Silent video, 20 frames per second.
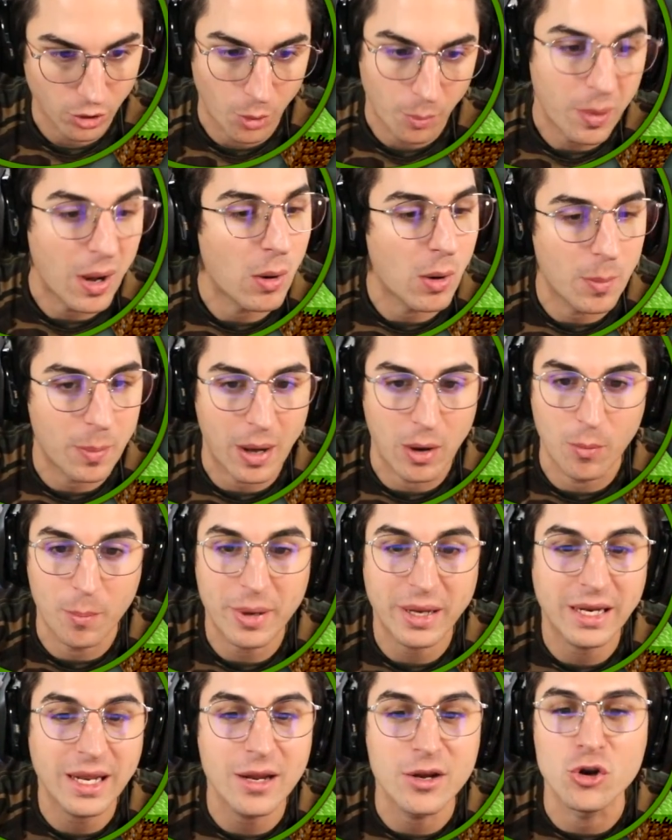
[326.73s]
No, Pau Pau,
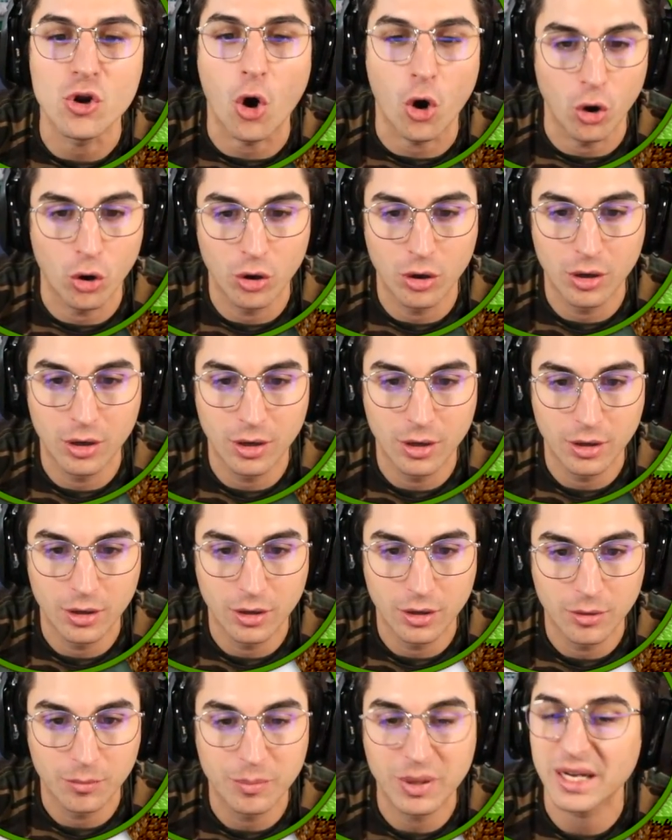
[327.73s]
perché no?
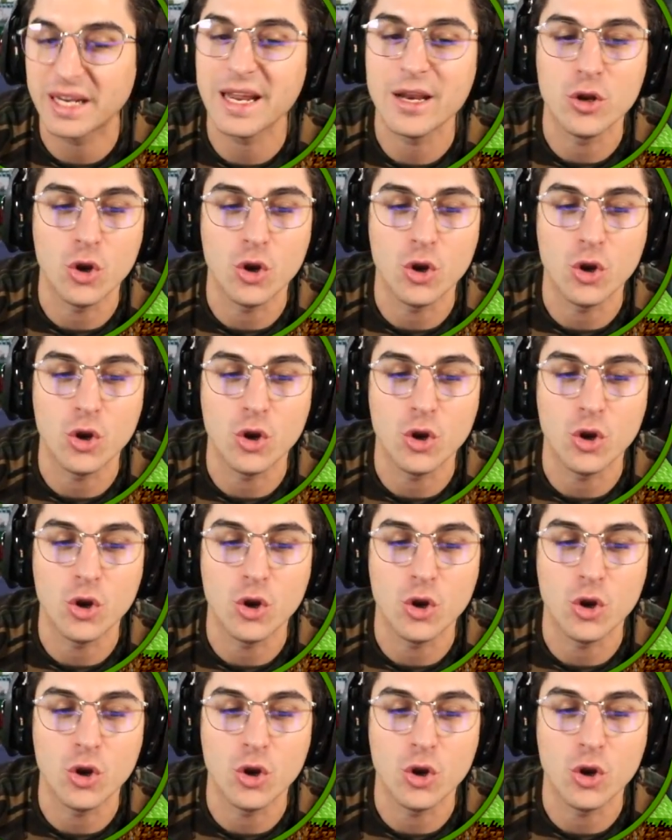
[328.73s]
Perché